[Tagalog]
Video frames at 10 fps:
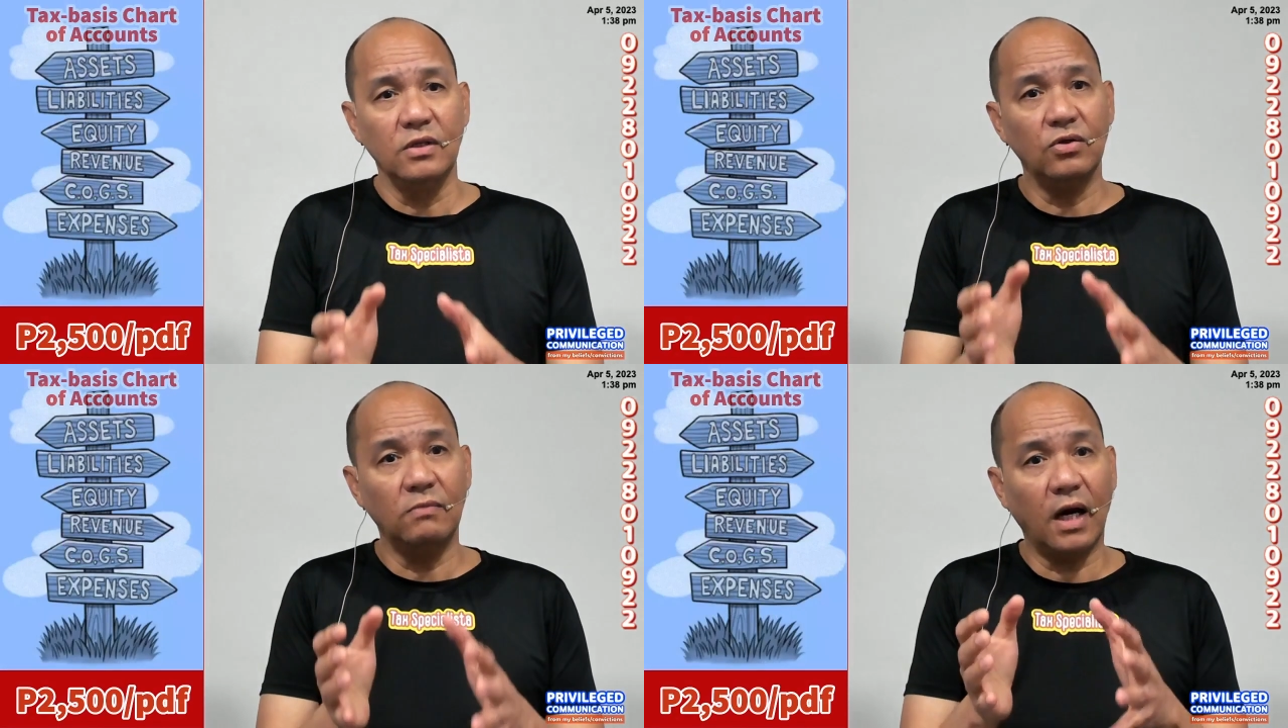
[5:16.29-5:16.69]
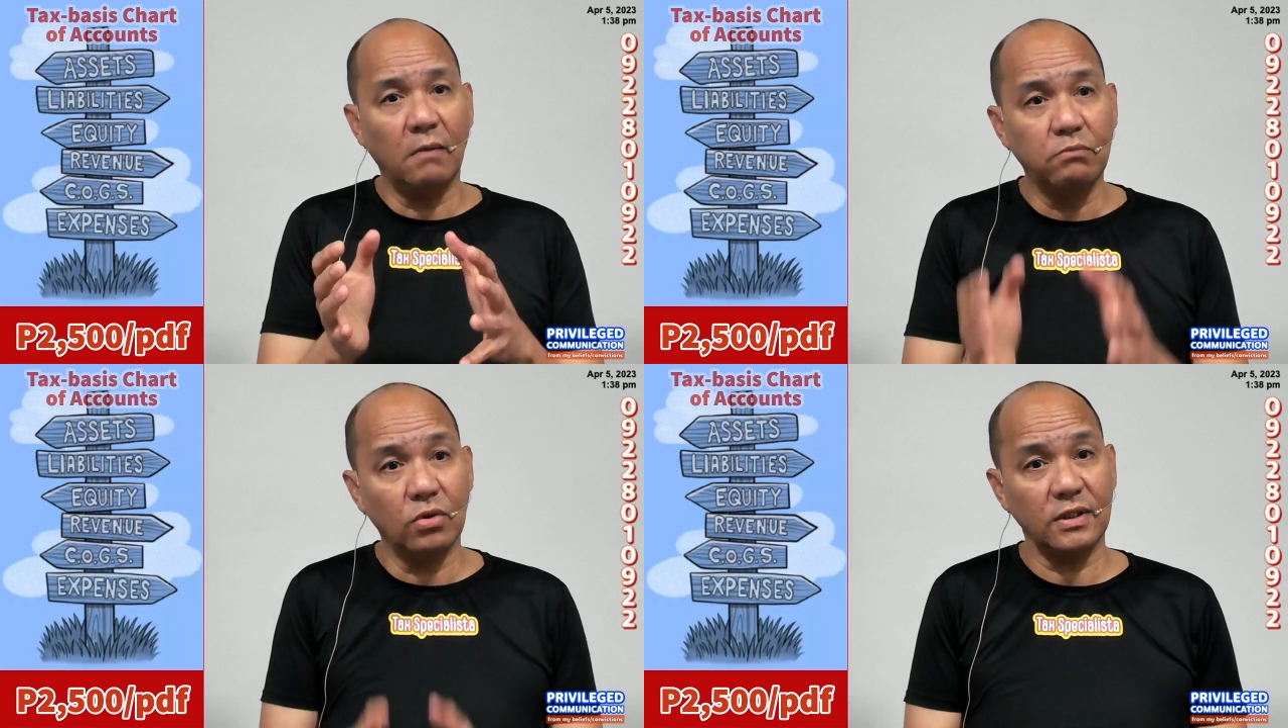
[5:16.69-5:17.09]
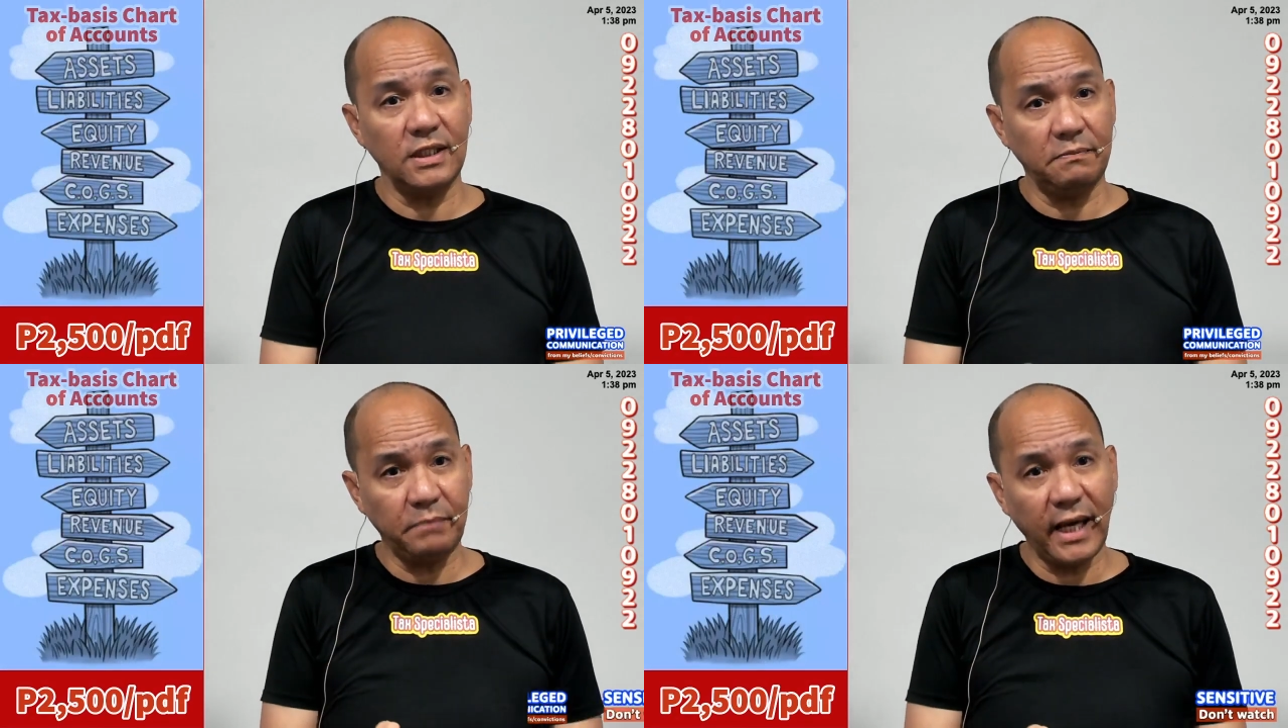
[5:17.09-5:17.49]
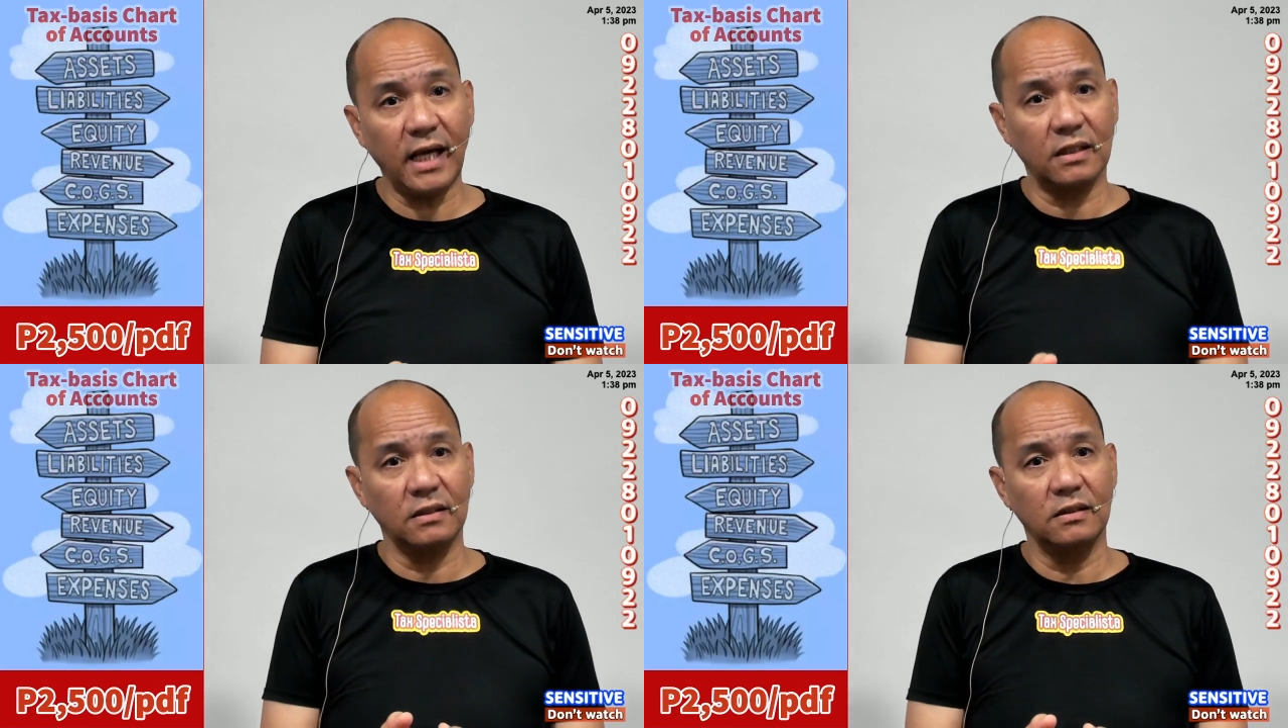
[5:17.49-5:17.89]
yung mga
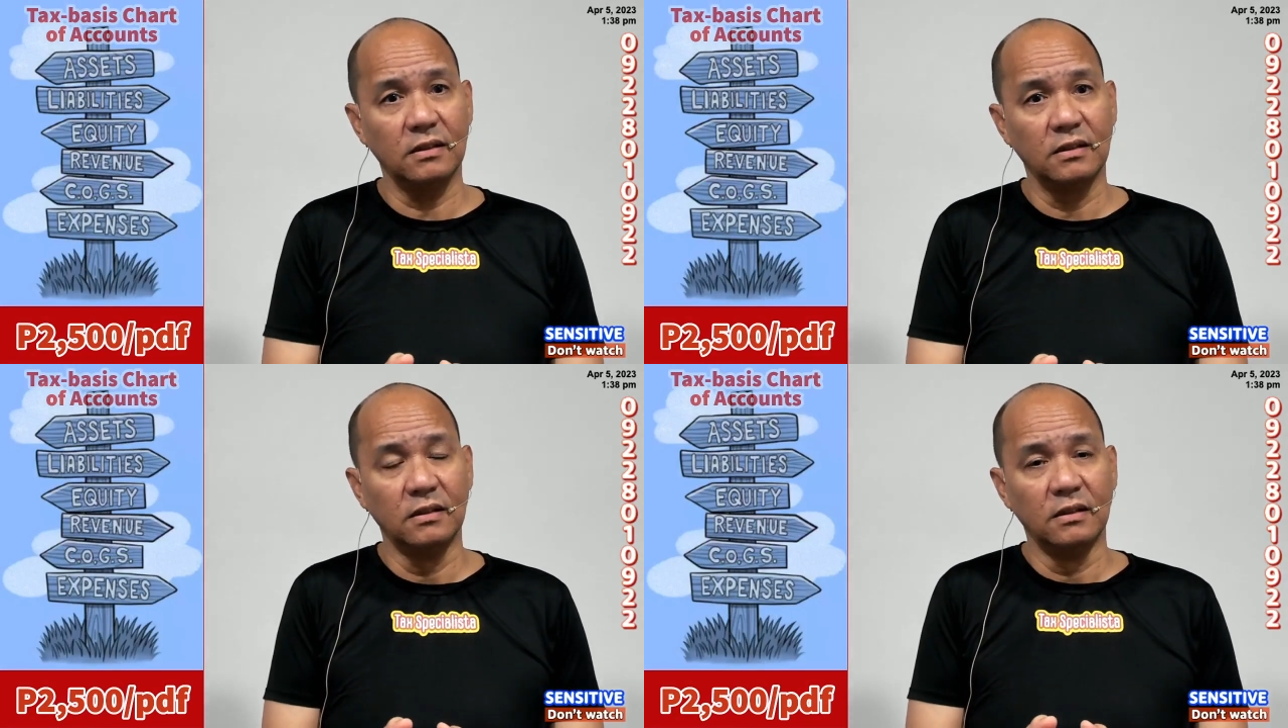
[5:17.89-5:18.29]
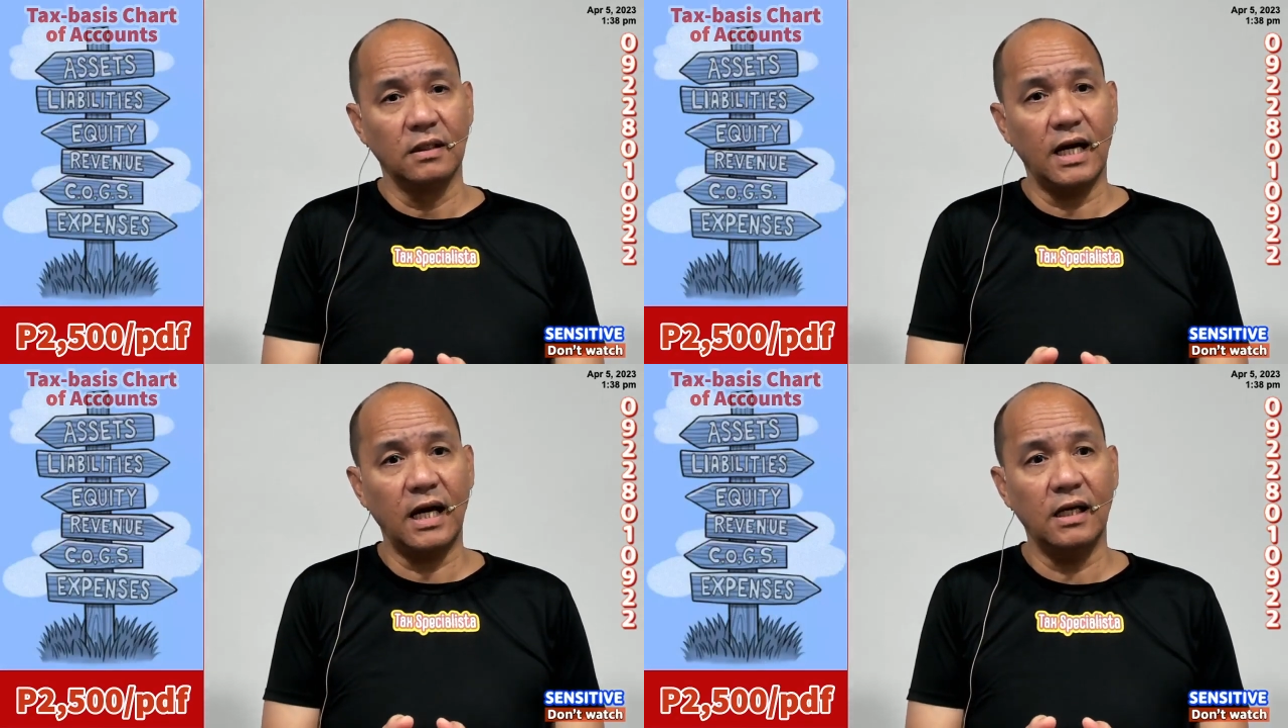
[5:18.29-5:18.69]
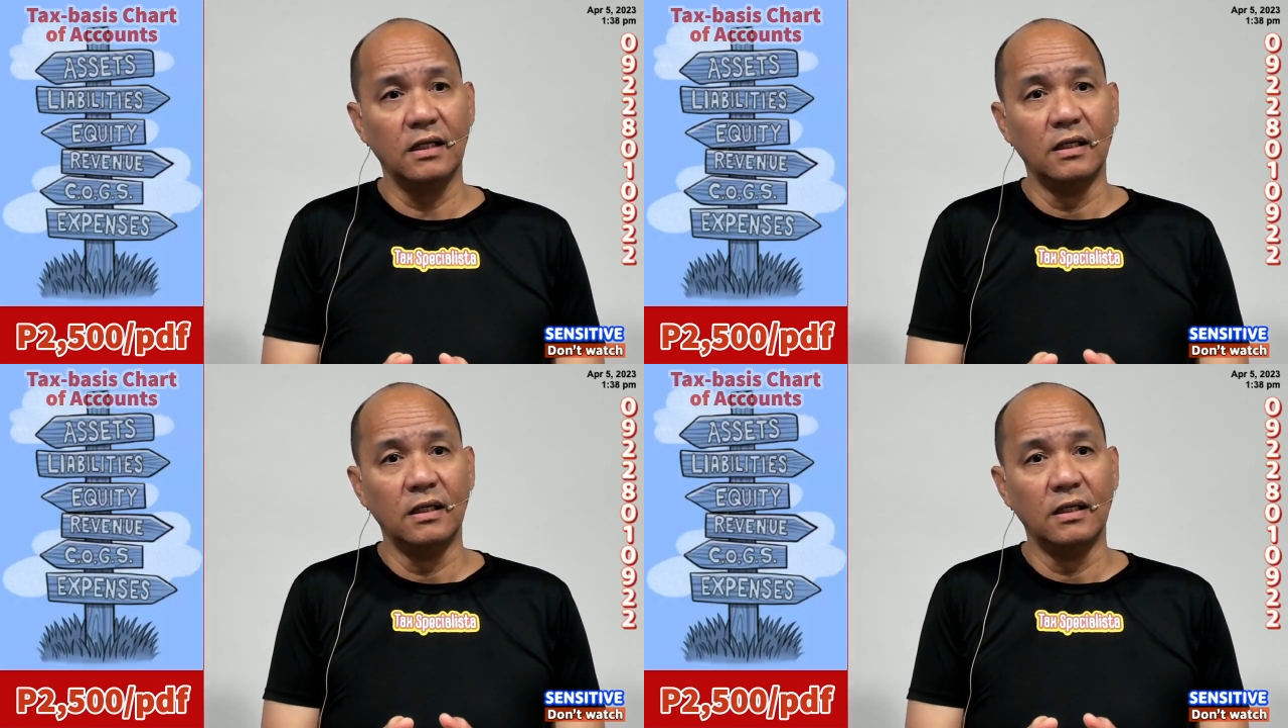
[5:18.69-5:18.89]
bookkeeper, ha? Ah,